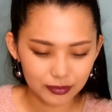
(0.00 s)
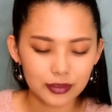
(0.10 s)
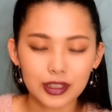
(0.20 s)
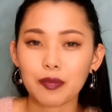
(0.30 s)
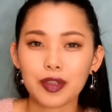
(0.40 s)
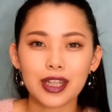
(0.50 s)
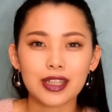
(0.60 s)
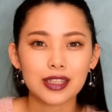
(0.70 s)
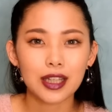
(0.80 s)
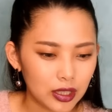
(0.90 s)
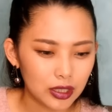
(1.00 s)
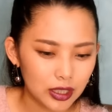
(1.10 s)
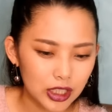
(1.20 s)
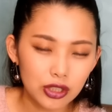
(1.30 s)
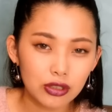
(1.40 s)
ダメです1
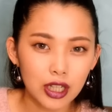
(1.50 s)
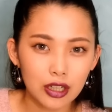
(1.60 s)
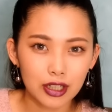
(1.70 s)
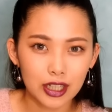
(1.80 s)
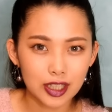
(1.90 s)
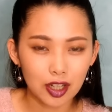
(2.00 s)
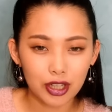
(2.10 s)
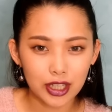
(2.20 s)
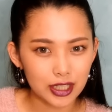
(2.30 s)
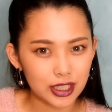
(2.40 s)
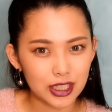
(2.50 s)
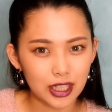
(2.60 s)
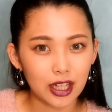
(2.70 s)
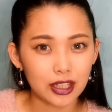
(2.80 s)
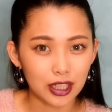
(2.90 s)
週間ぐらい使わない時期が
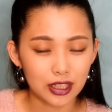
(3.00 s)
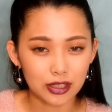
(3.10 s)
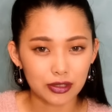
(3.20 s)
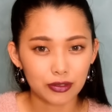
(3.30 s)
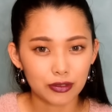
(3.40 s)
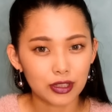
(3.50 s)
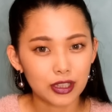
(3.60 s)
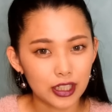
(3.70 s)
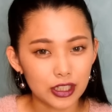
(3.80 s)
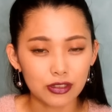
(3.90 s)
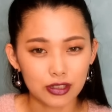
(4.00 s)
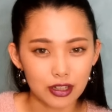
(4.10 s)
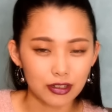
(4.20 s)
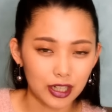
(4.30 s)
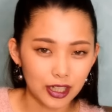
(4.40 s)
あったんですよ1週間
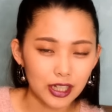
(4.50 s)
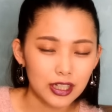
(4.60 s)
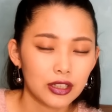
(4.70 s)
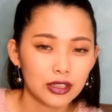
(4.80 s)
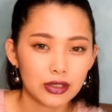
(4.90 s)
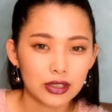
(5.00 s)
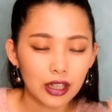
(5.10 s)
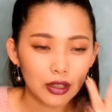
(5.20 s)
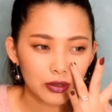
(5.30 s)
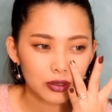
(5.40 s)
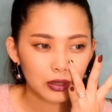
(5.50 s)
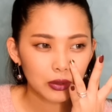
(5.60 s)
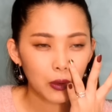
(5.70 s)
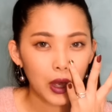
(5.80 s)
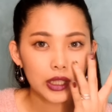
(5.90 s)
ぐらいねそしたら本当に
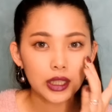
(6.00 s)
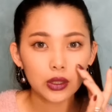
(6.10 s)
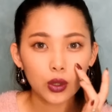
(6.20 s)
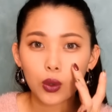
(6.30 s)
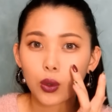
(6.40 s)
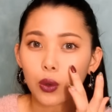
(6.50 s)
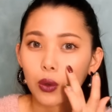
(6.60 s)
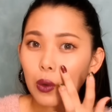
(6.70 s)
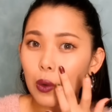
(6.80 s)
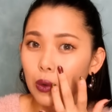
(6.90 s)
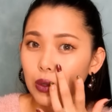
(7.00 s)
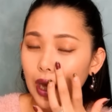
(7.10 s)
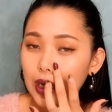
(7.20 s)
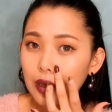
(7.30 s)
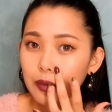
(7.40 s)
こう鼻のここの
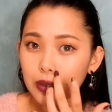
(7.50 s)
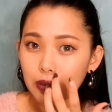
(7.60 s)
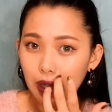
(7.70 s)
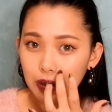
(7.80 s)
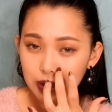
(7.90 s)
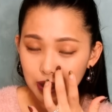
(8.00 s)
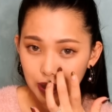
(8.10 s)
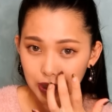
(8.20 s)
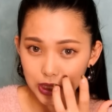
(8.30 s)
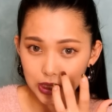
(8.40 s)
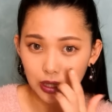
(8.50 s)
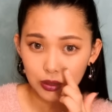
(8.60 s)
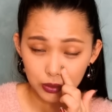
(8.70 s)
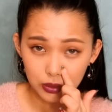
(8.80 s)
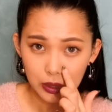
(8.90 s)
赤みとかあるじゃないですか
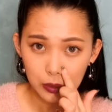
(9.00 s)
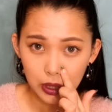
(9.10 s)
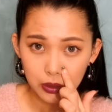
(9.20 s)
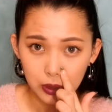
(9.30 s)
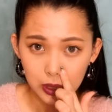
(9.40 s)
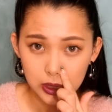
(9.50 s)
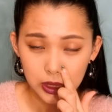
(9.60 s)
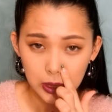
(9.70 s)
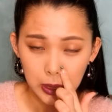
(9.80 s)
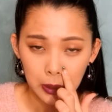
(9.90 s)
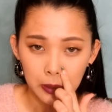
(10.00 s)
ここがゴワゴワしてね